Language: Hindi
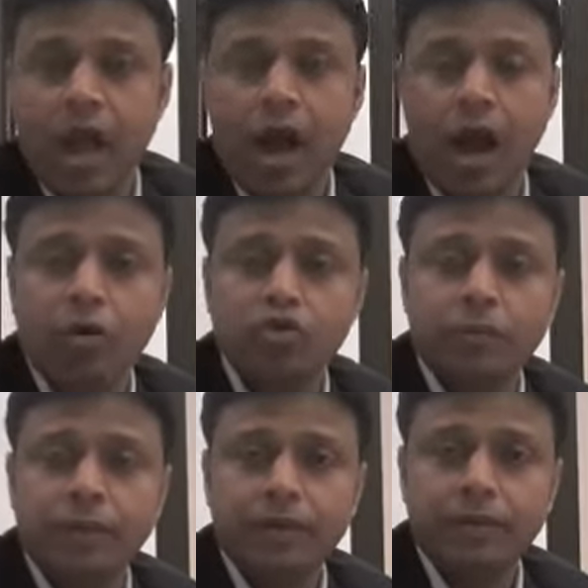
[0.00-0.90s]

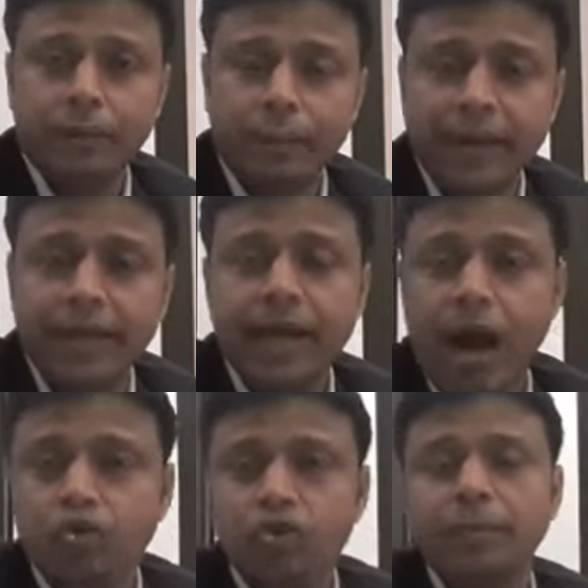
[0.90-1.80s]
हाउसकीपिंग मेनली
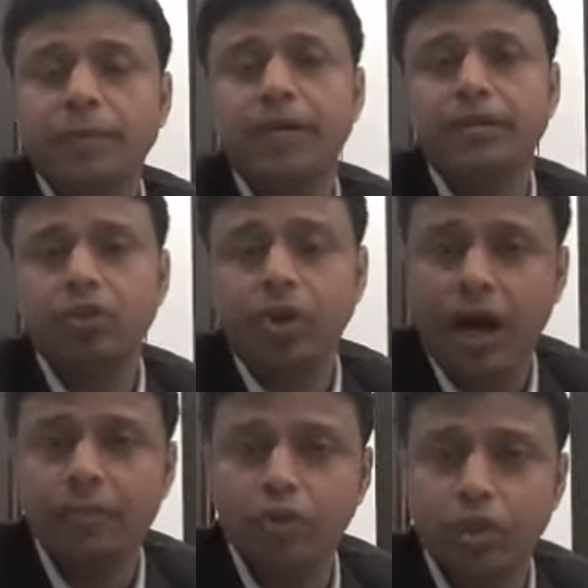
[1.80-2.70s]
हाउसकीपिंग का जो काम
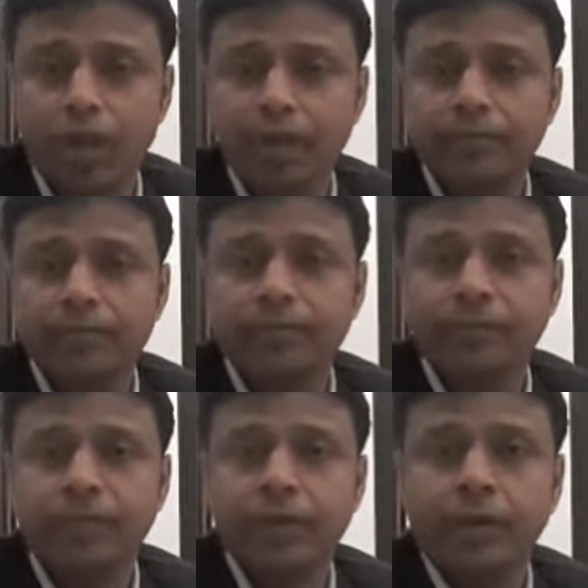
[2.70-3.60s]
होता है
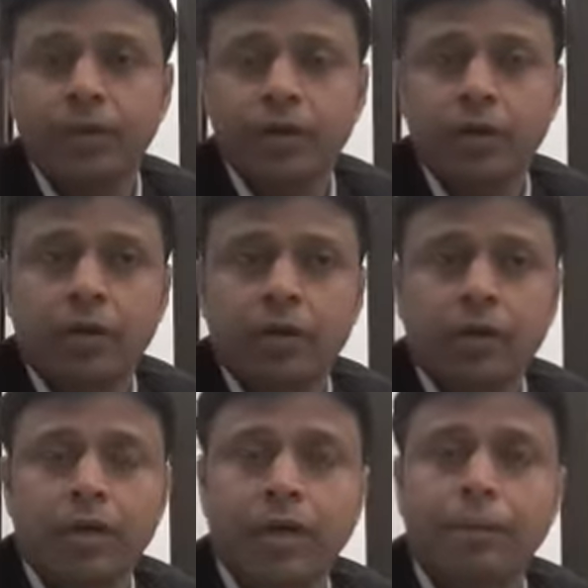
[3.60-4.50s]

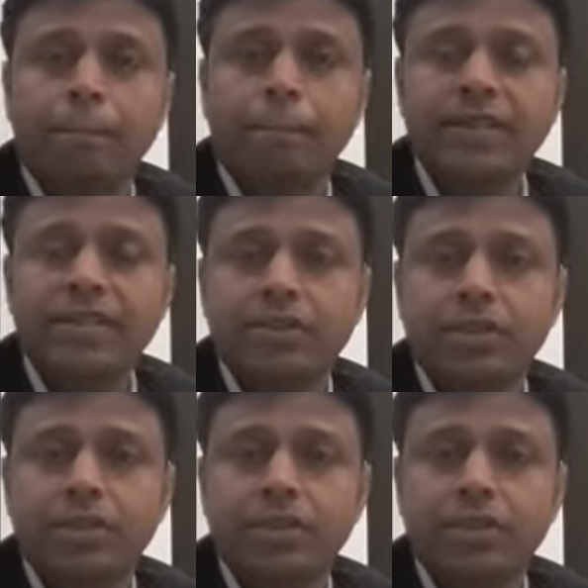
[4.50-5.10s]
कंप्लीट